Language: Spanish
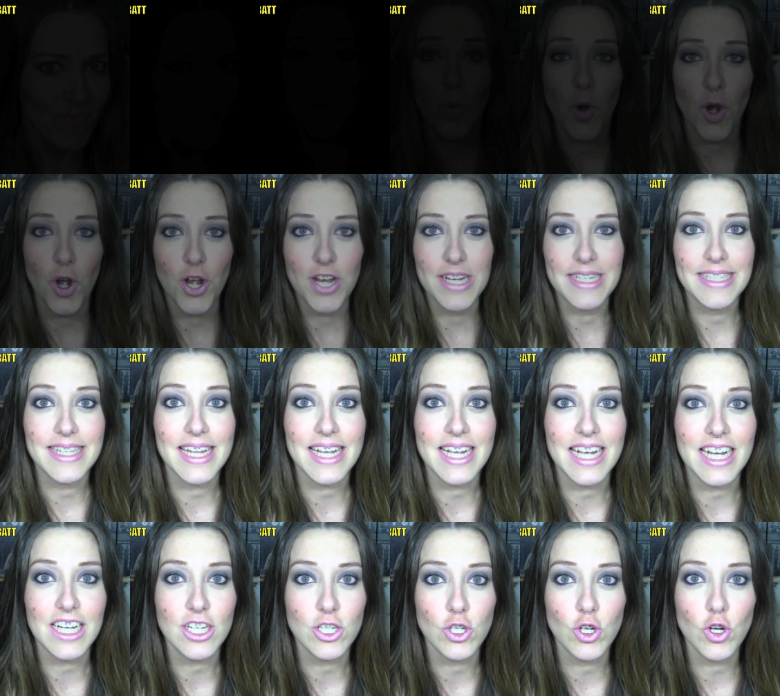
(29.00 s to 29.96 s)
Bueno, en este
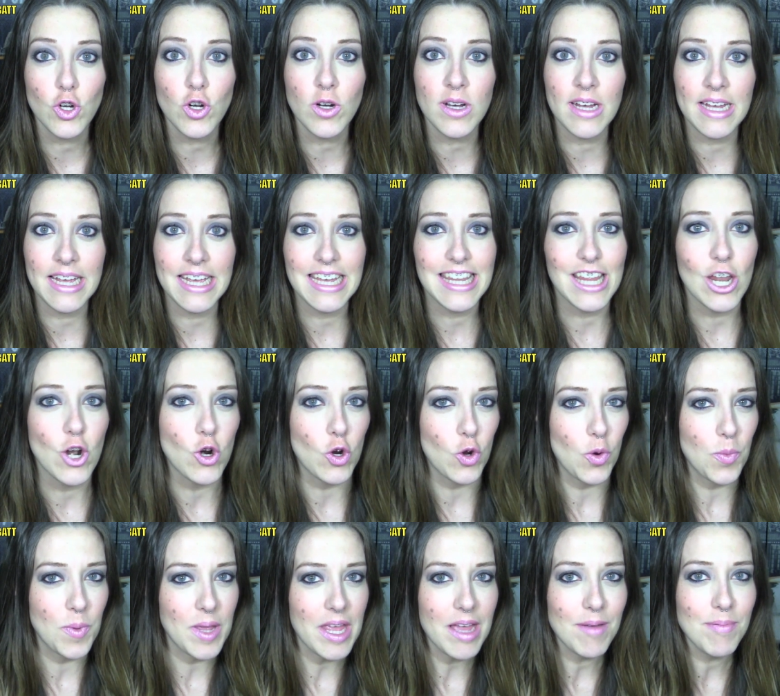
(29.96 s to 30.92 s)
caso eh, de lo que
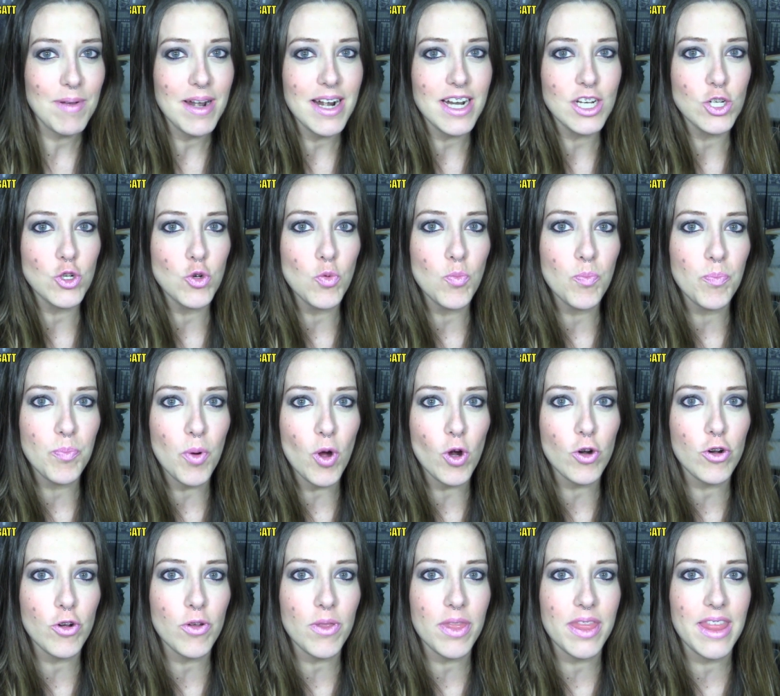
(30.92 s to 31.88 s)
voy a hablar es un
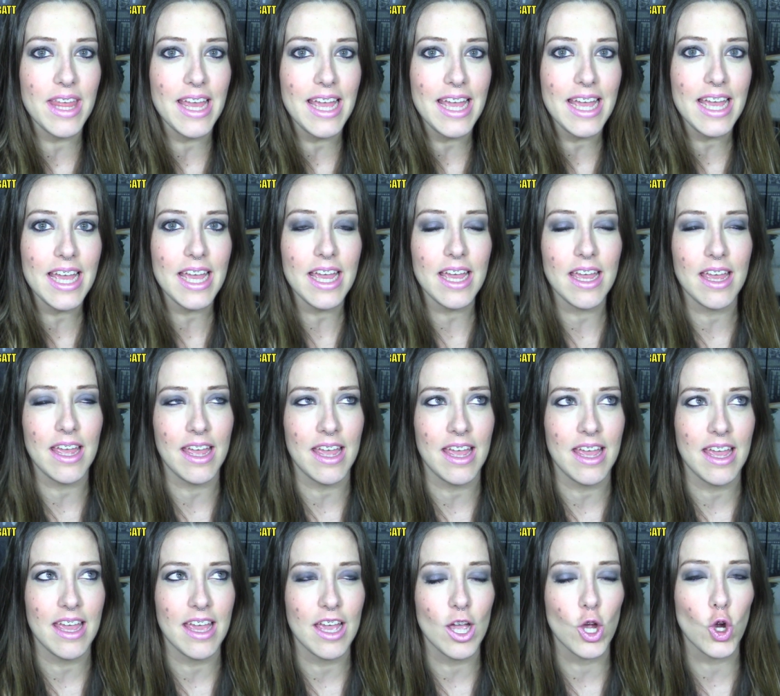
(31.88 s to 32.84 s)
poco de
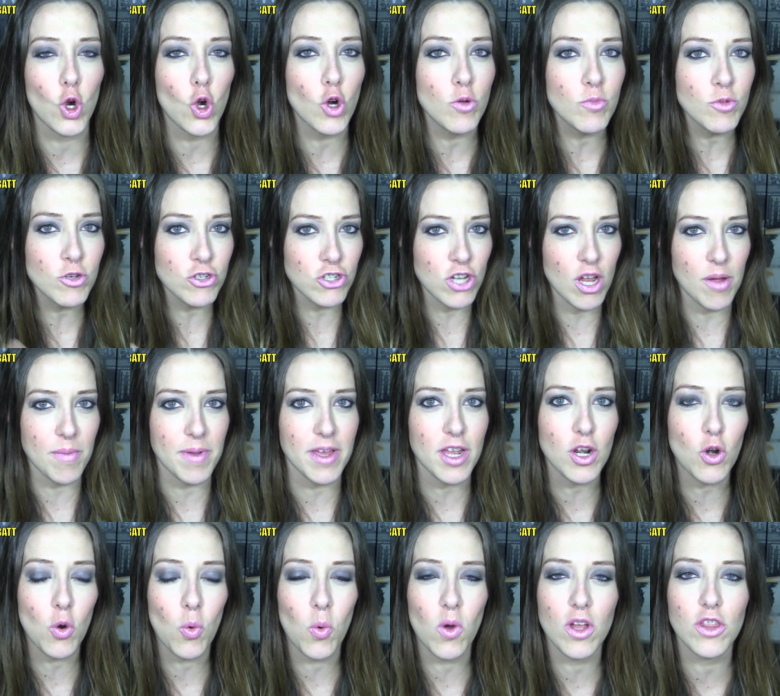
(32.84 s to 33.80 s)
eh, cómo
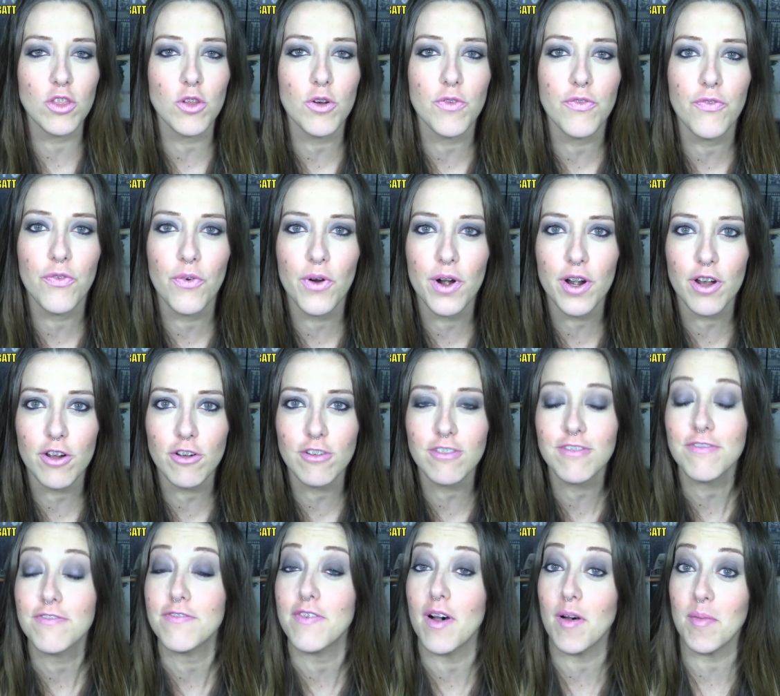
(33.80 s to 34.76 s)
saber cuándo
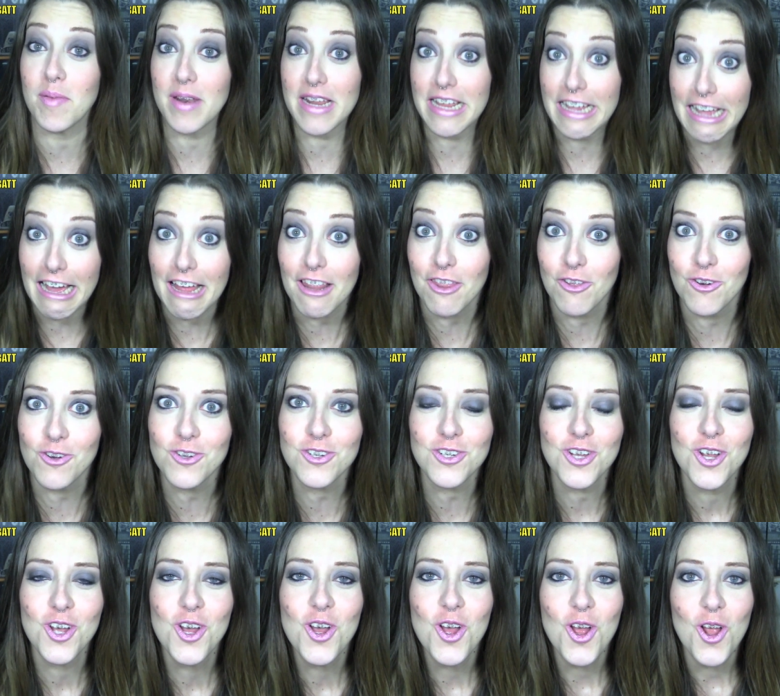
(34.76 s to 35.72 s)
fueron
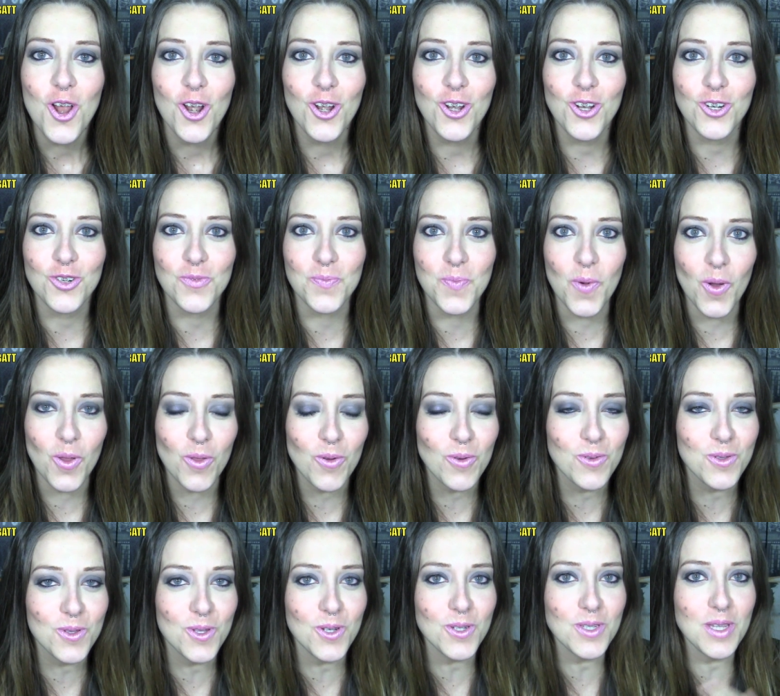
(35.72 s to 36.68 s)
fabricados los
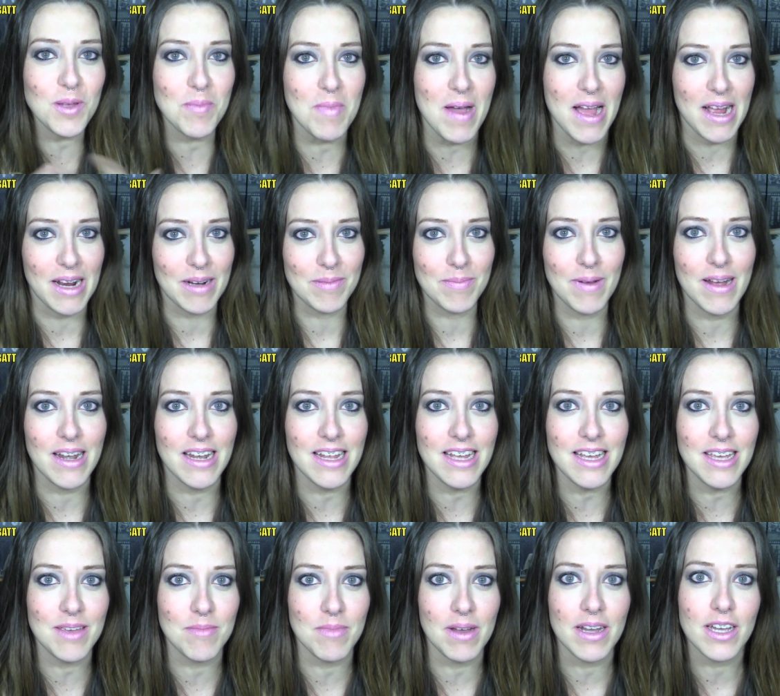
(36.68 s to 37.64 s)
productos de Mac,
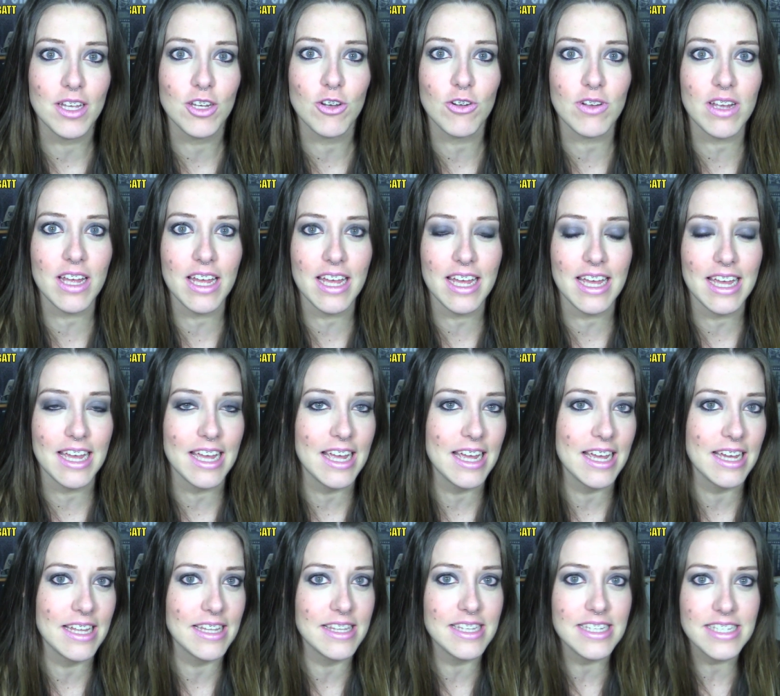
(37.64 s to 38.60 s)
¿vale? Imagino
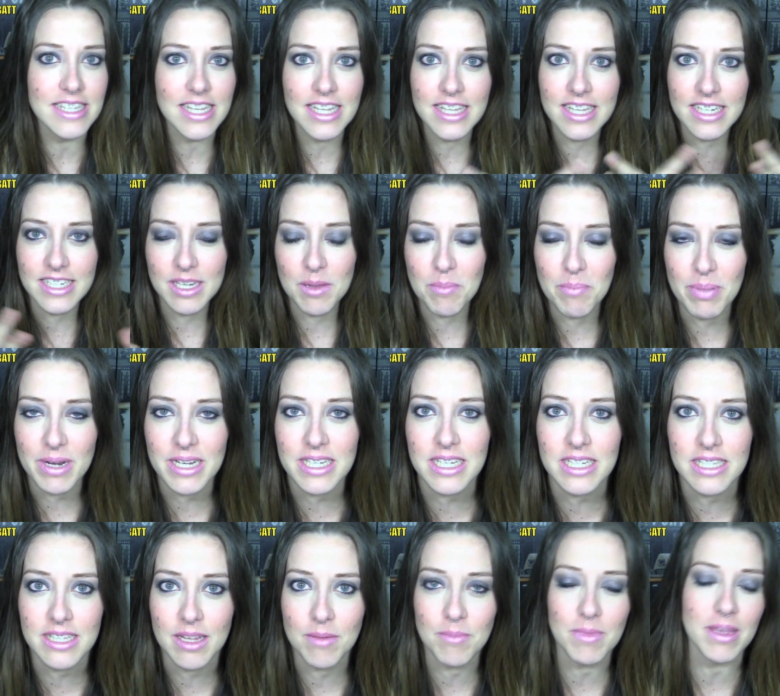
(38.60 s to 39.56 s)
que distintas
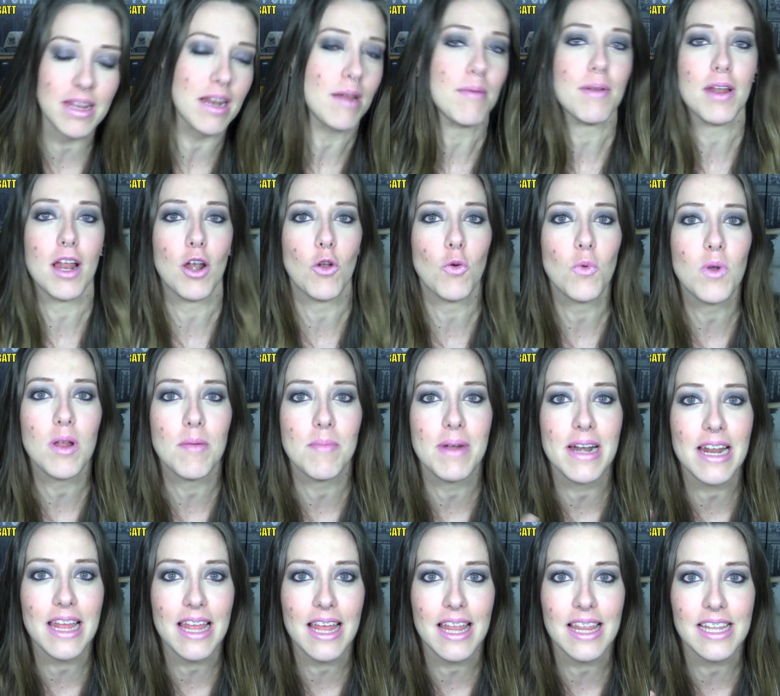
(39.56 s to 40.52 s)
empresas también habrá alguna
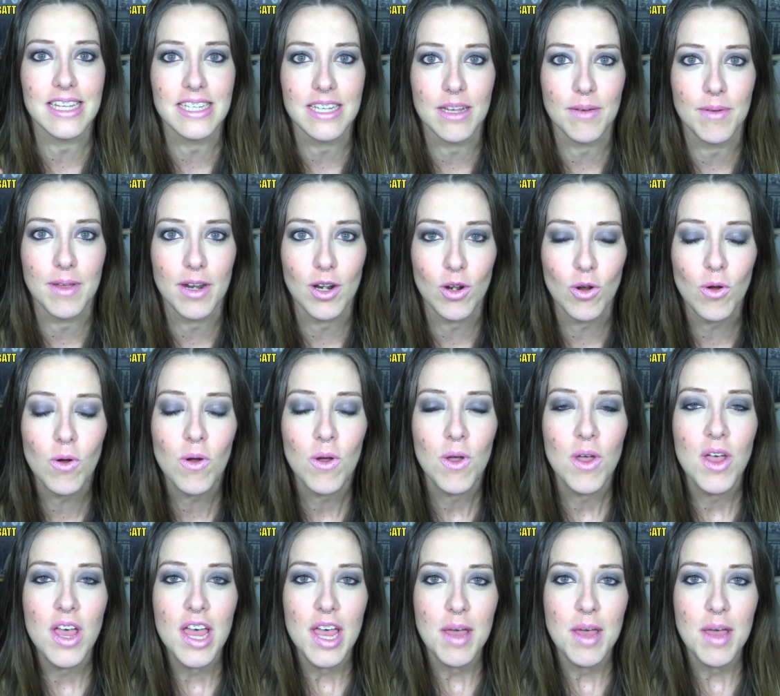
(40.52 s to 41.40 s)
manera de saberlo,